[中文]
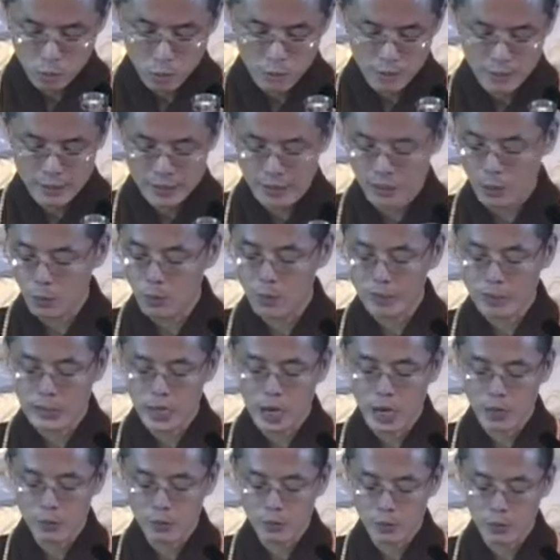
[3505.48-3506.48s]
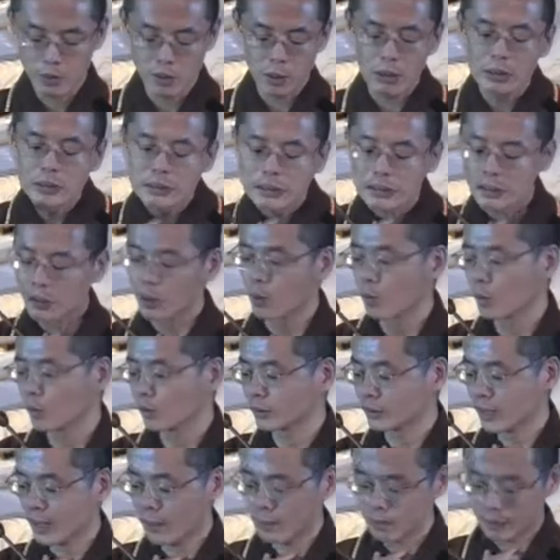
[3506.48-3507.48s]
对不起，我唱错，喉
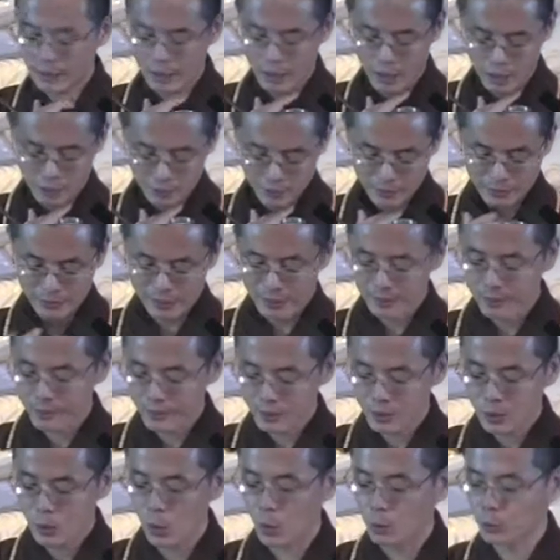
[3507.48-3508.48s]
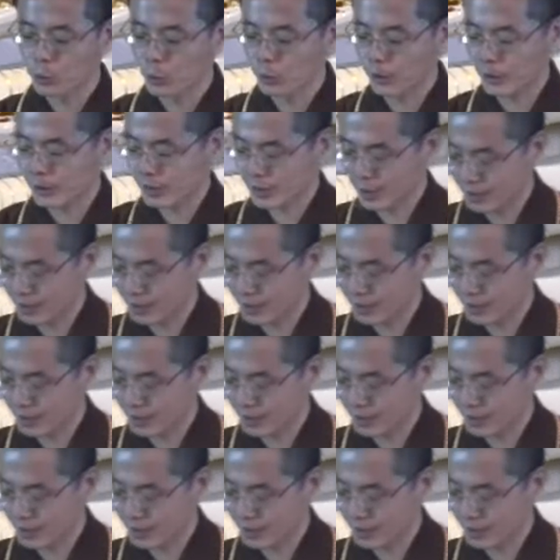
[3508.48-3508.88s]
咙不太好，重读1